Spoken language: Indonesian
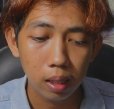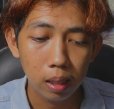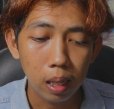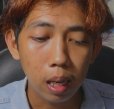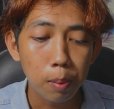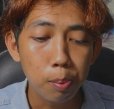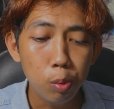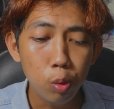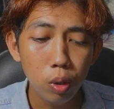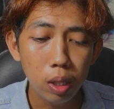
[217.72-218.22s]

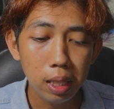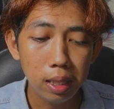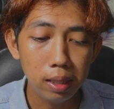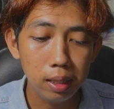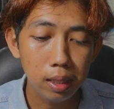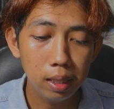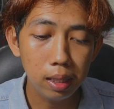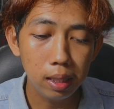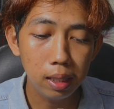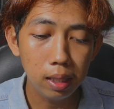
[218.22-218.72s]
Kamu
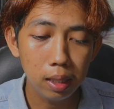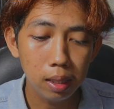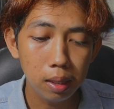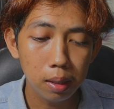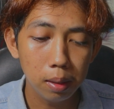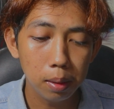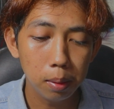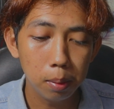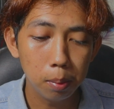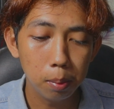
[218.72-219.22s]
lagi
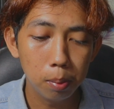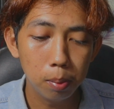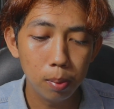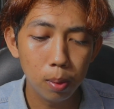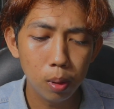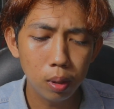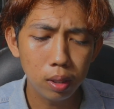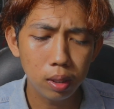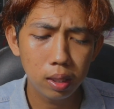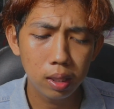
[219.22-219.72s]

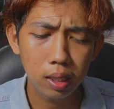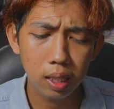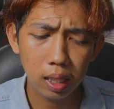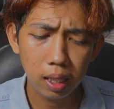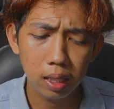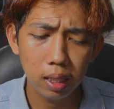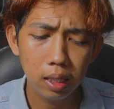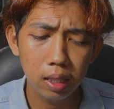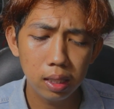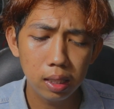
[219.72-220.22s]

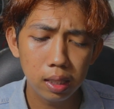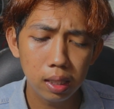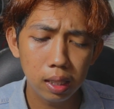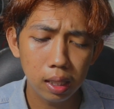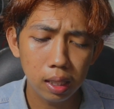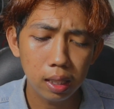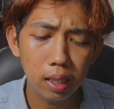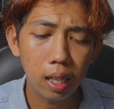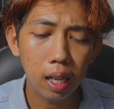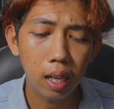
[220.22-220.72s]
bonceng
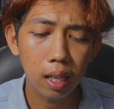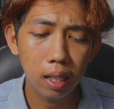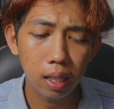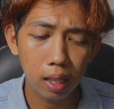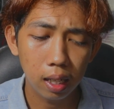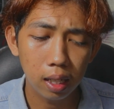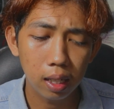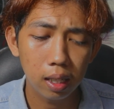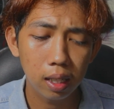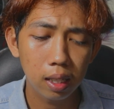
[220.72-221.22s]
istri
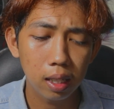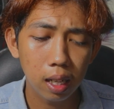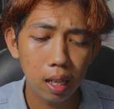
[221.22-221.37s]
kakak